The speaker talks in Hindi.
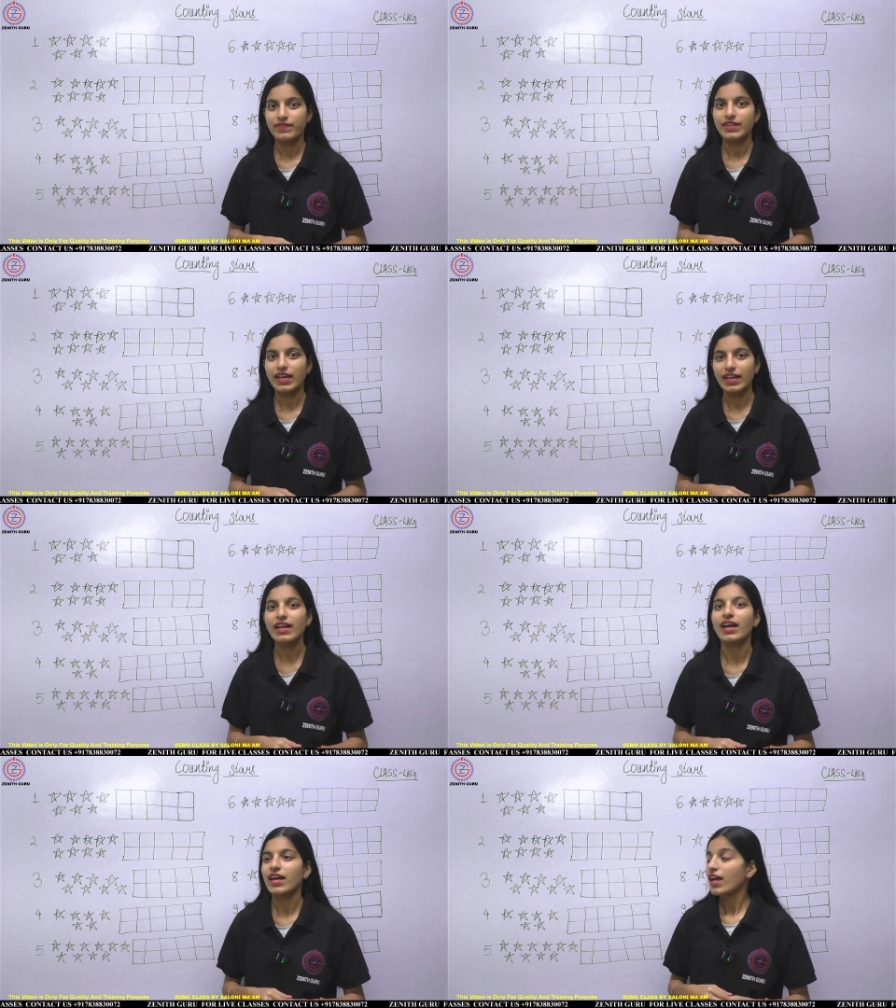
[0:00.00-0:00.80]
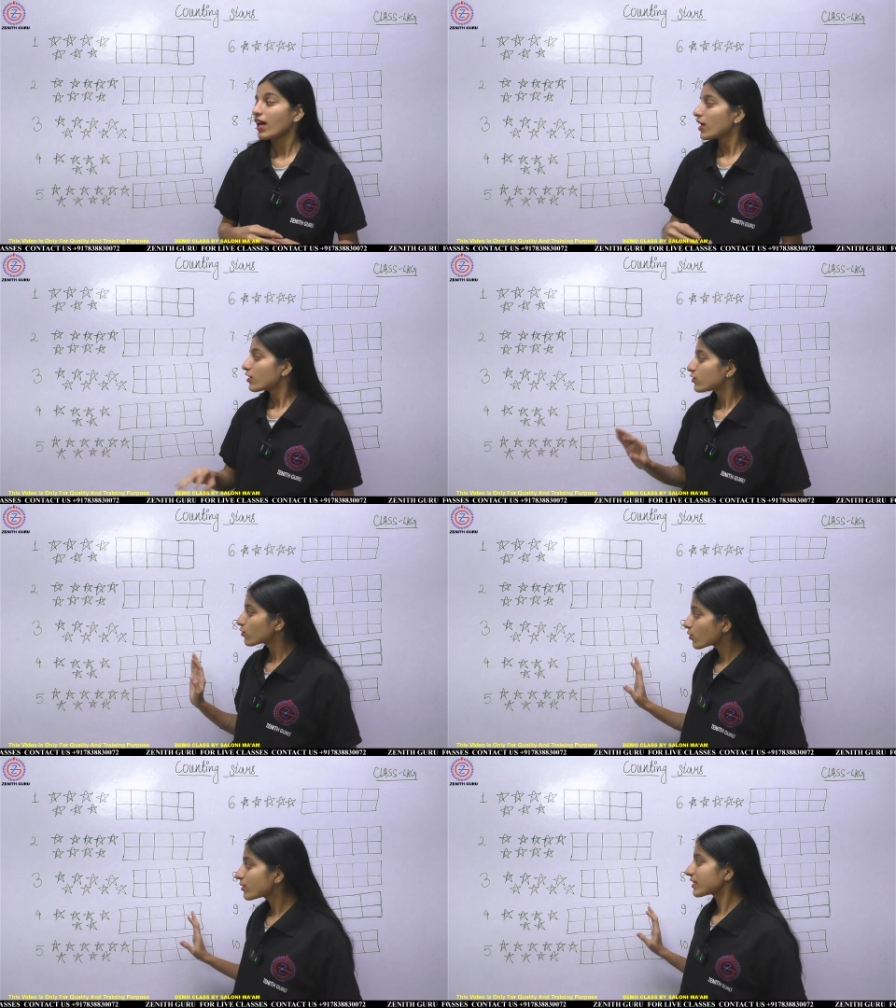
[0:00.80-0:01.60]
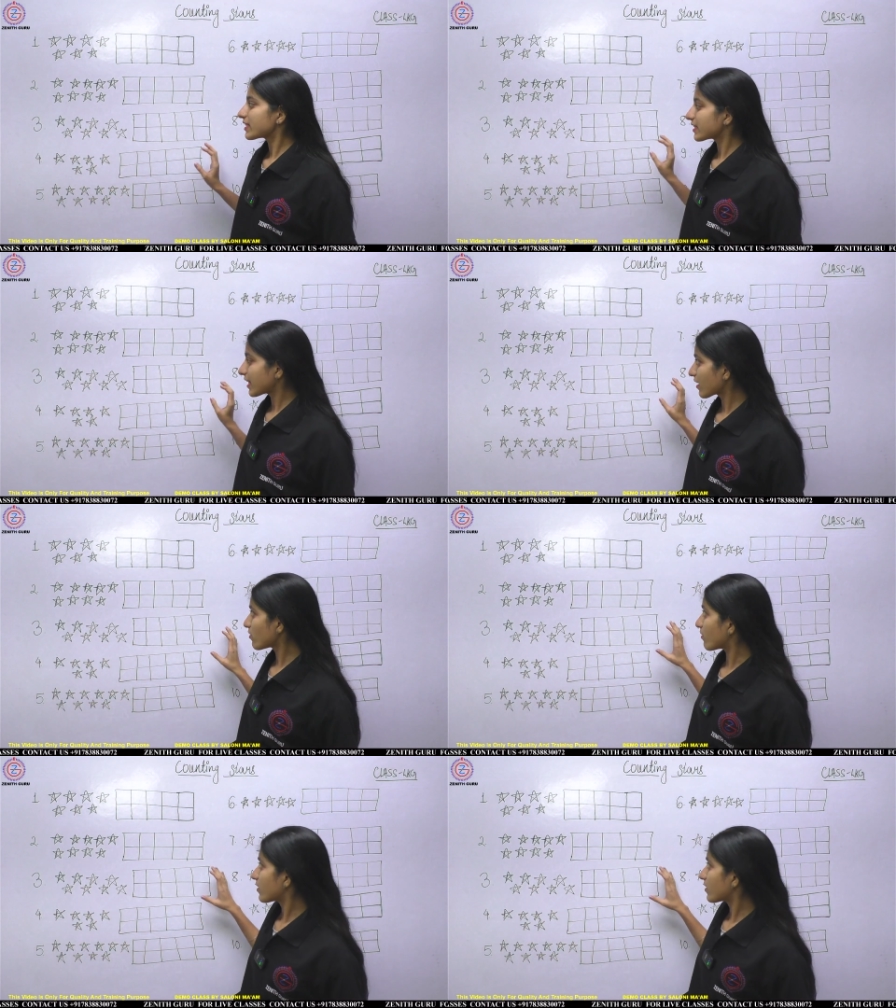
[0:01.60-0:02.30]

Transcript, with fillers: है ना तो देखो